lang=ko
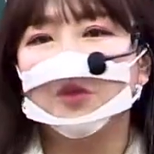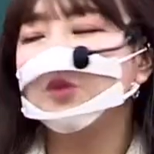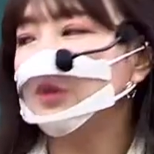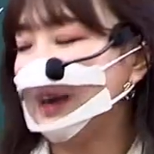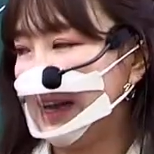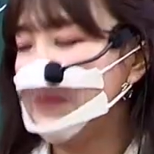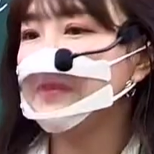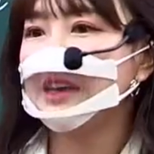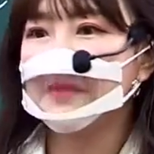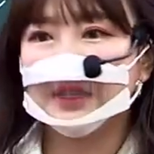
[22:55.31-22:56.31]
모두가
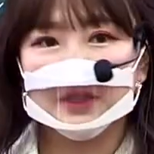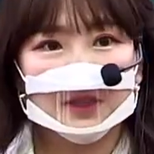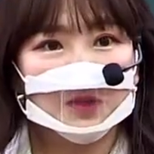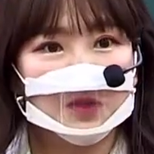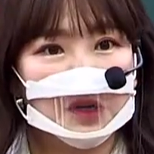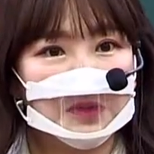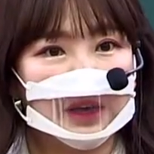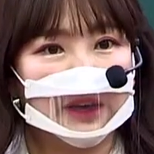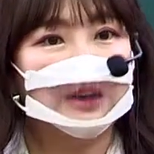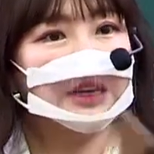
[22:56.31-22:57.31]
함께 만드는
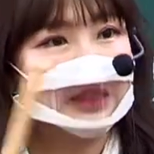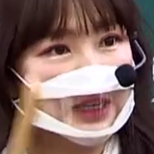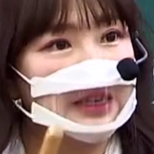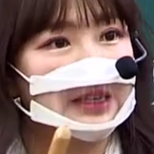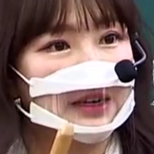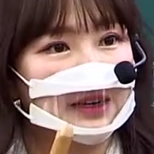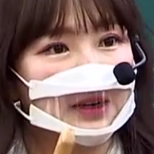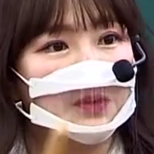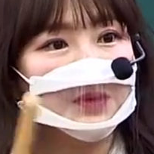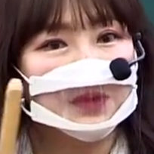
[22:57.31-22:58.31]
수업이에요. 네가
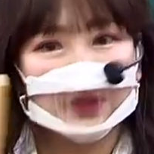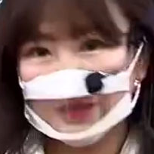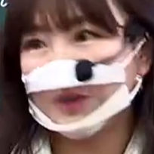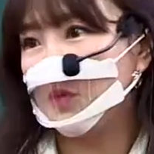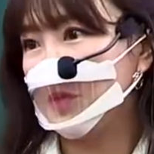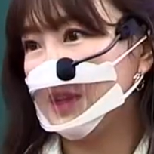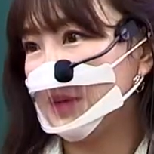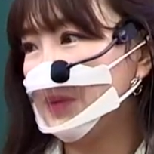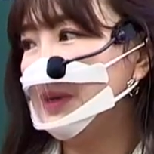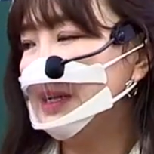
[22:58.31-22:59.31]
생각하고 네가
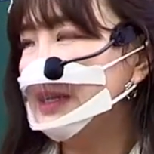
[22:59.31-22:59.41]
고민하고